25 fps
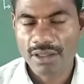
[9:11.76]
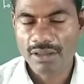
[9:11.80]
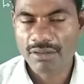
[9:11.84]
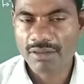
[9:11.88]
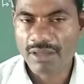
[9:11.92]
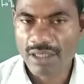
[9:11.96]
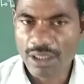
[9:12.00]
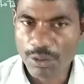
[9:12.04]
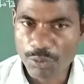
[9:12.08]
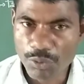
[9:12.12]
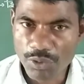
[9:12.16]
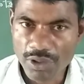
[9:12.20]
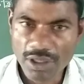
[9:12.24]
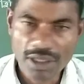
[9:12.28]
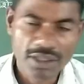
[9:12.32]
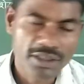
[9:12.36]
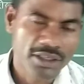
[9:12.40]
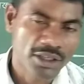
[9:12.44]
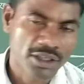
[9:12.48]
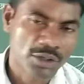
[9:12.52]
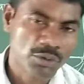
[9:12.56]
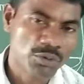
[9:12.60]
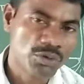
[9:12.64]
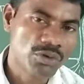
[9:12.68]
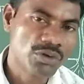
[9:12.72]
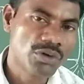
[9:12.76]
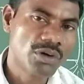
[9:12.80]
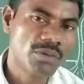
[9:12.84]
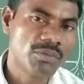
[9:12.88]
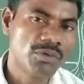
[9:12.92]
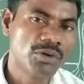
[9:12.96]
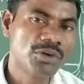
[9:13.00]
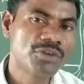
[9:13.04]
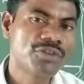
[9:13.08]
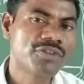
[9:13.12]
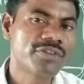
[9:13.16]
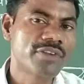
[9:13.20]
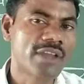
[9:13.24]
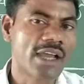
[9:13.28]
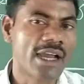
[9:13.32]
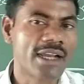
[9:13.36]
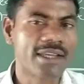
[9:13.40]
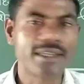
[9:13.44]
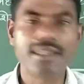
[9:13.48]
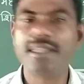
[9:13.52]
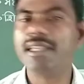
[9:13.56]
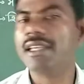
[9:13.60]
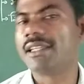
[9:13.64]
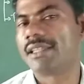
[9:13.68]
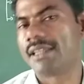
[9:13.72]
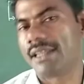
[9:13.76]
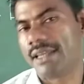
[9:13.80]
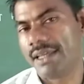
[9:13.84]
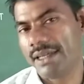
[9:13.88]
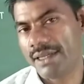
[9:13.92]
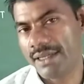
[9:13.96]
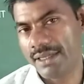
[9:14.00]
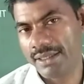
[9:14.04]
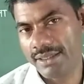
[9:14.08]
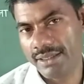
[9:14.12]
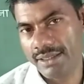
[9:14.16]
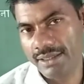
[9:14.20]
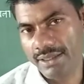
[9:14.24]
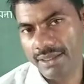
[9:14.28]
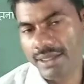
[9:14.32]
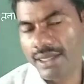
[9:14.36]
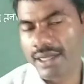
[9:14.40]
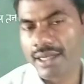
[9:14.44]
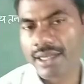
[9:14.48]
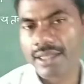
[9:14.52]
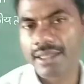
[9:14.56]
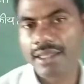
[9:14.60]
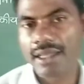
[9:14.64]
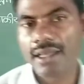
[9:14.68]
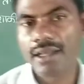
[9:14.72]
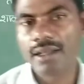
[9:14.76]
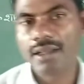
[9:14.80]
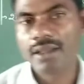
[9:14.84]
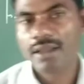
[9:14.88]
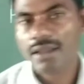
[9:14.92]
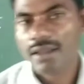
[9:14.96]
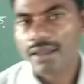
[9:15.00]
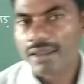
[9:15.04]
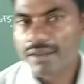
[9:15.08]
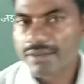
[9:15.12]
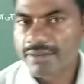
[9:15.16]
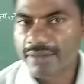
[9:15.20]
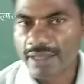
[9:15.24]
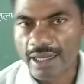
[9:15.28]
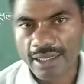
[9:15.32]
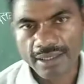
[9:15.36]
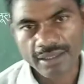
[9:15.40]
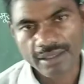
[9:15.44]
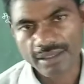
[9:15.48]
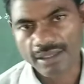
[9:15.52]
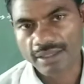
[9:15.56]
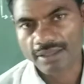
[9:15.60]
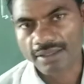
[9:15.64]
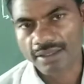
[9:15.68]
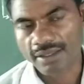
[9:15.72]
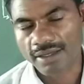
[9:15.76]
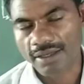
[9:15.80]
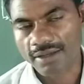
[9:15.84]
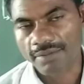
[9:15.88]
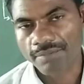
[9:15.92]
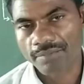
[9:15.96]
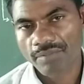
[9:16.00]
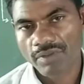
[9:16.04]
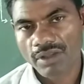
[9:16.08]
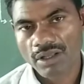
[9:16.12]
इसलिए उनके तनों को हम लोग साकीय तना कहते हैं क्या कहते हैं साकीय तना